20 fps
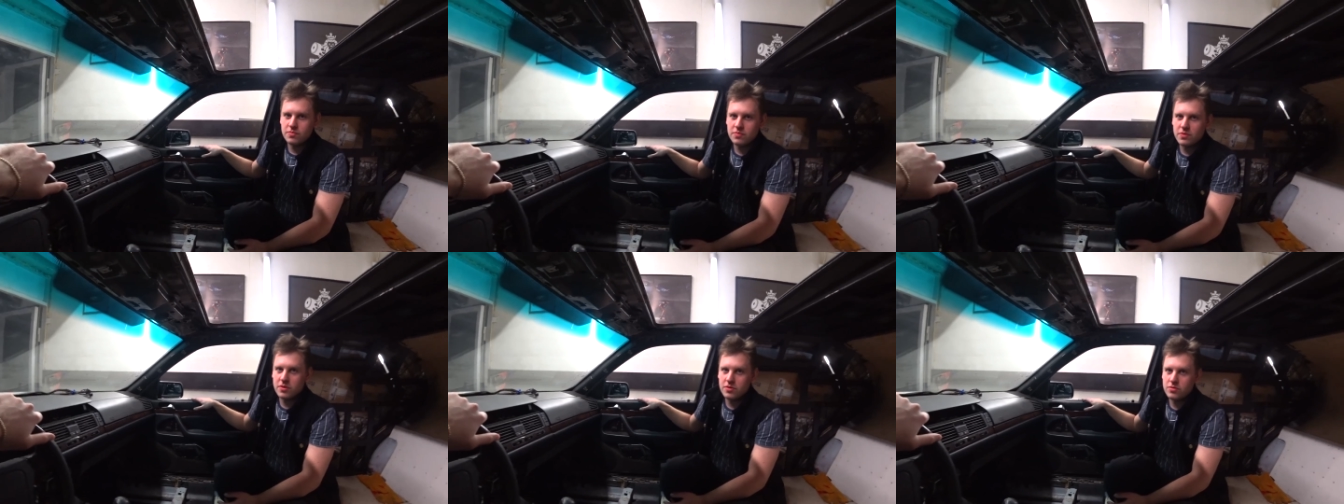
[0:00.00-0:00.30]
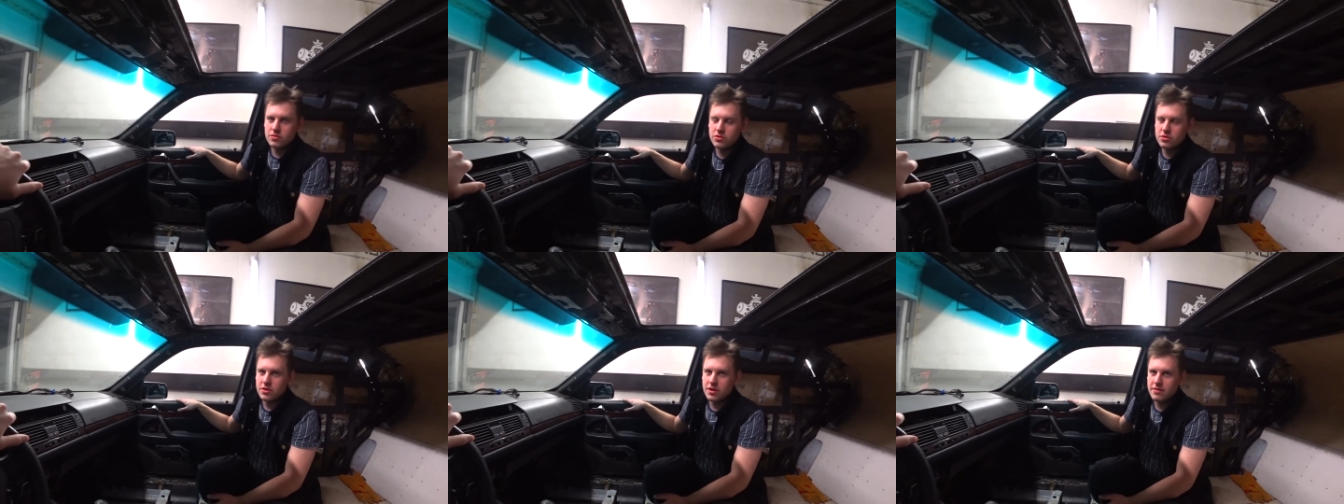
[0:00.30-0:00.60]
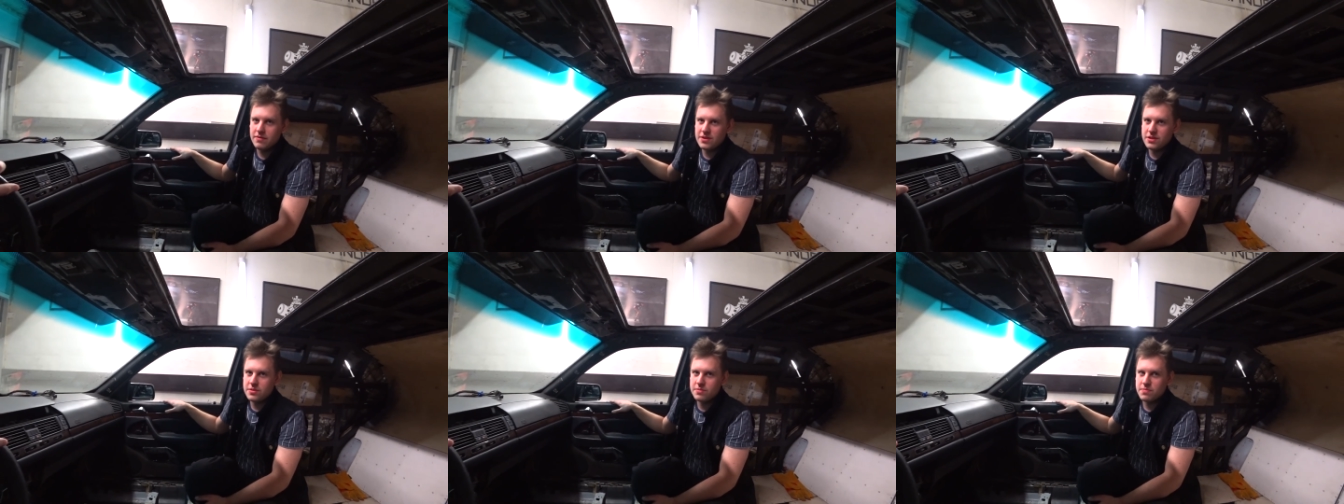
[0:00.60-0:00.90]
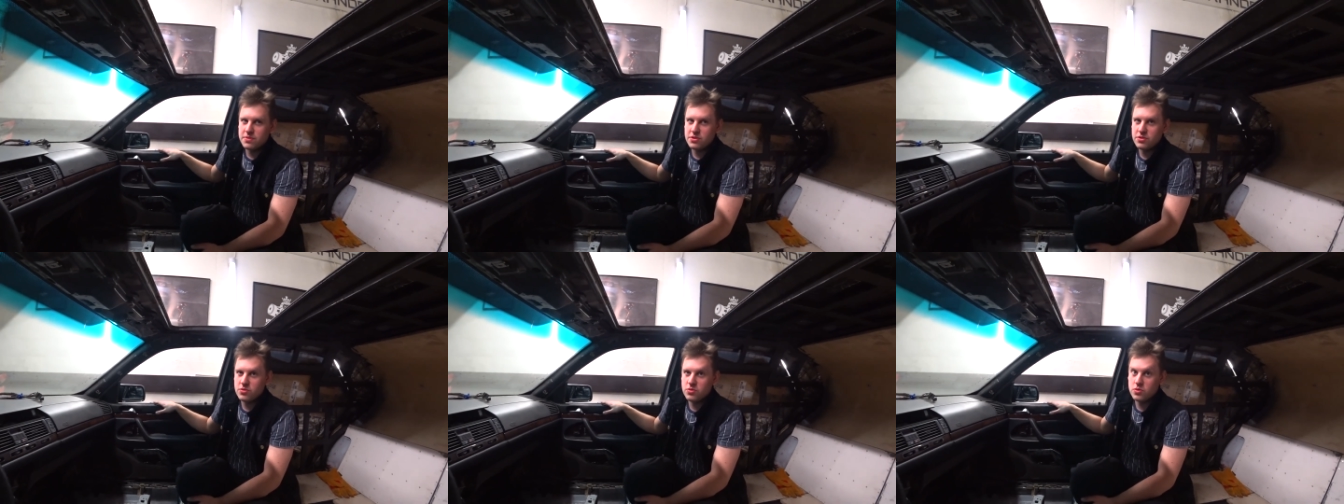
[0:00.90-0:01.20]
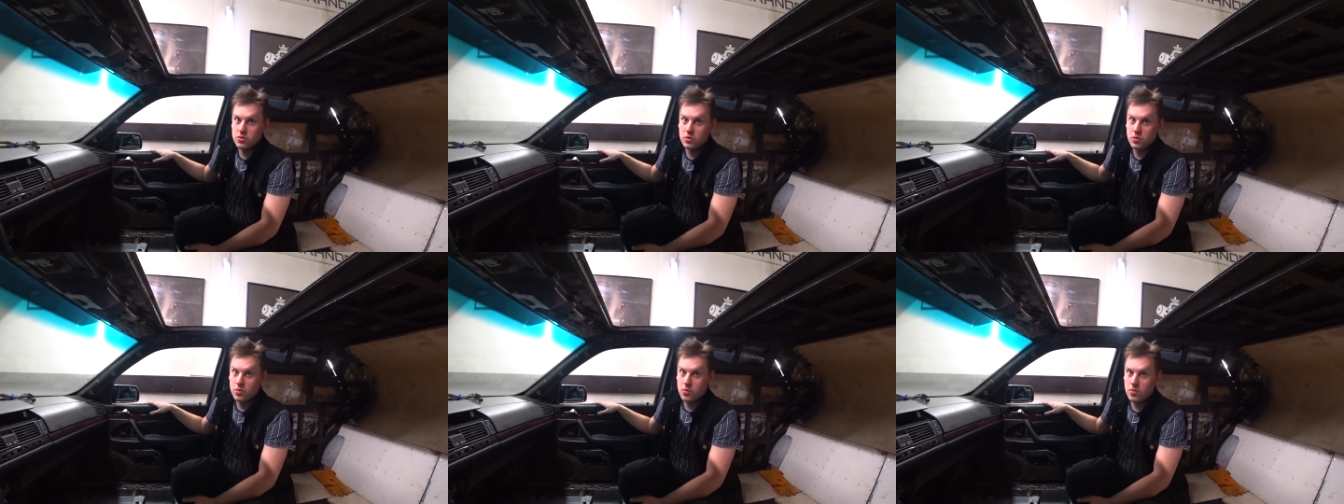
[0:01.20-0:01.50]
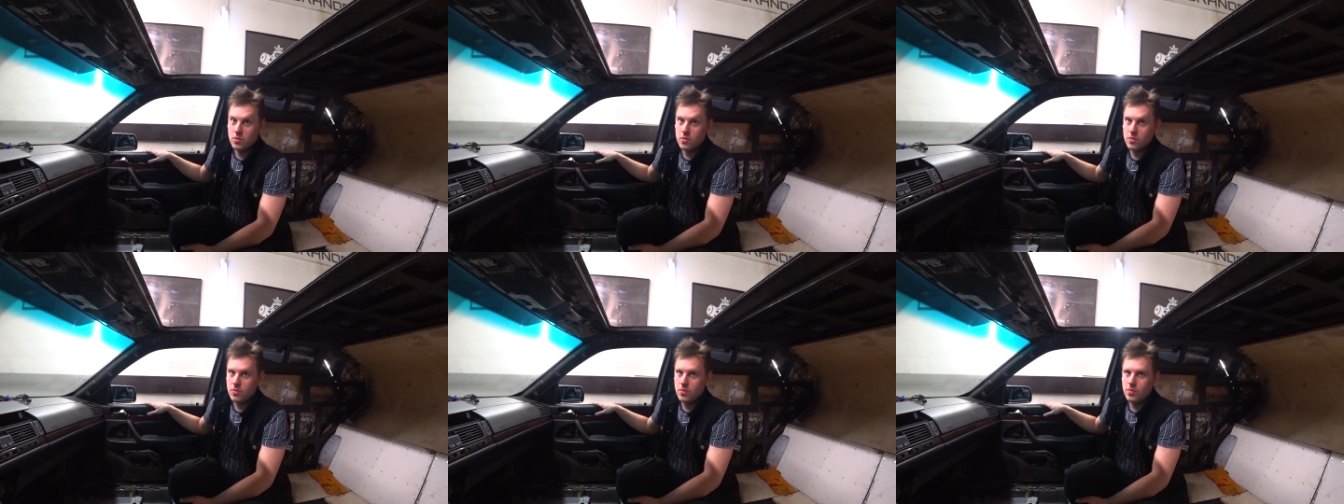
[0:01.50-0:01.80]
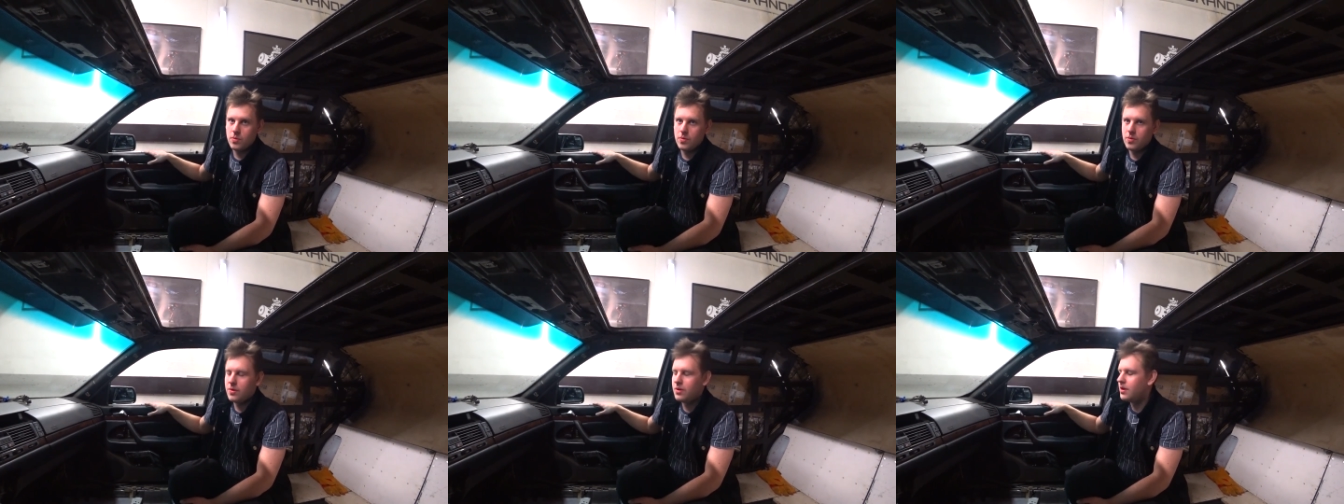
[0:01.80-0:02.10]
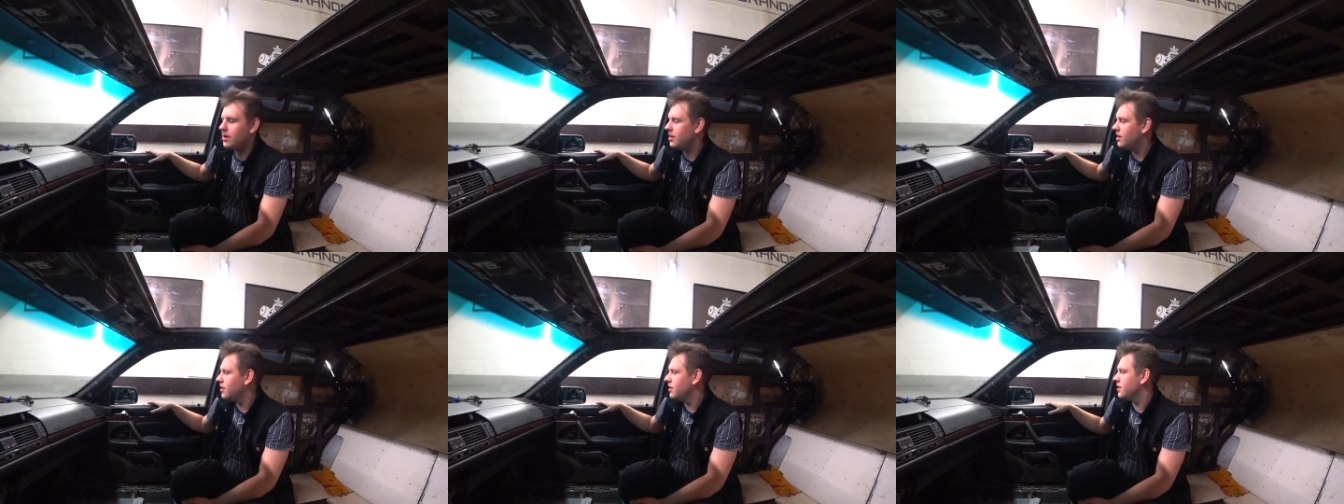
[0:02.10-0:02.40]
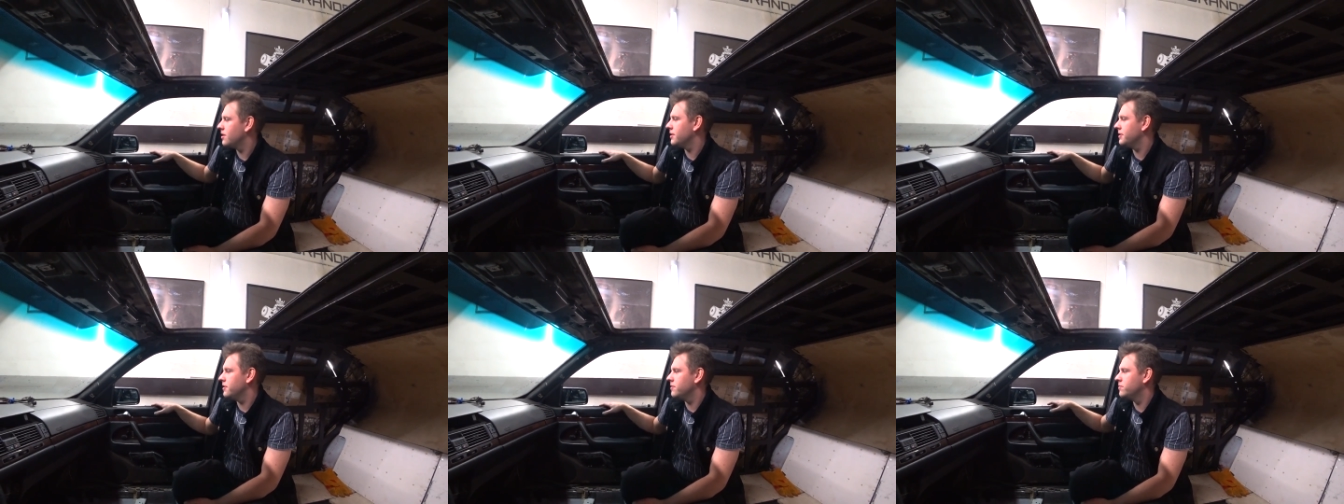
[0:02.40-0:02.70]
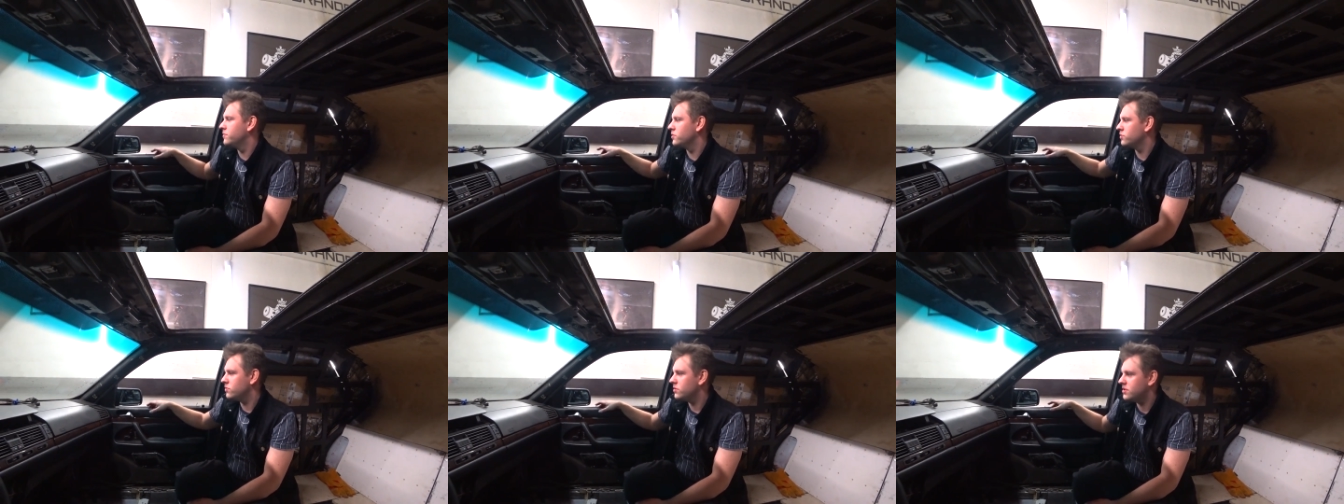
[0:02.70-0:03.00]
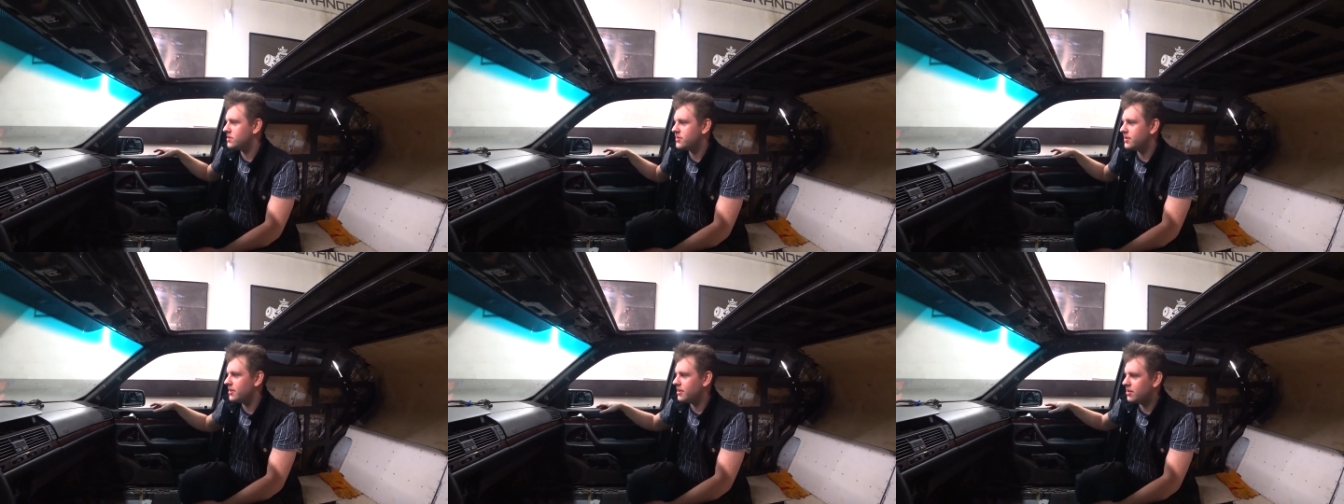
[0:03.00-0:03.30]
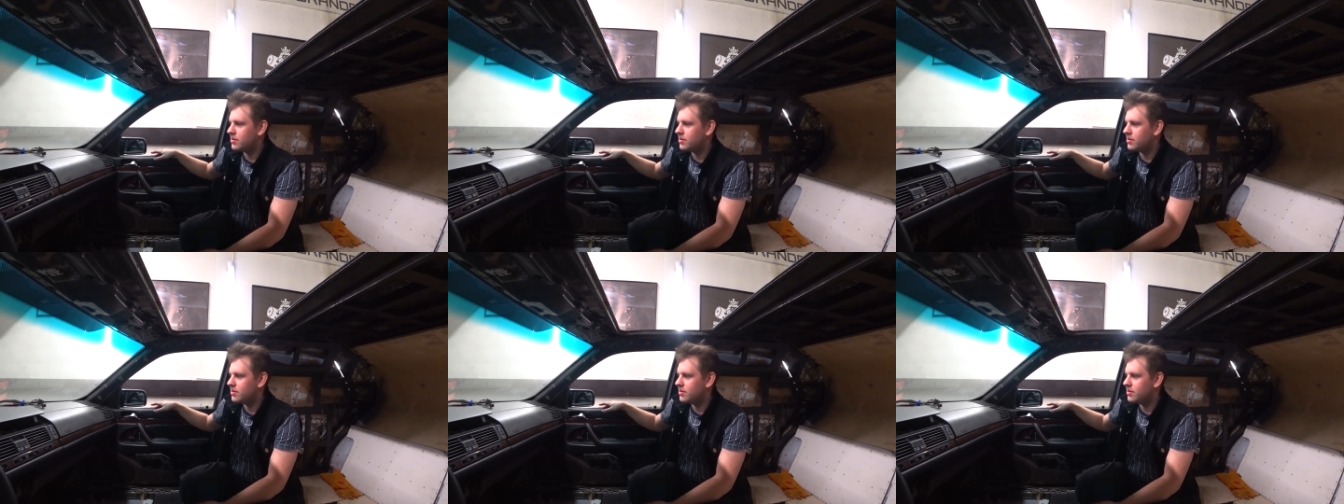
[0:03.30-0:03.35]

плохо, то, что она весит почти сотку. ну, не знаю,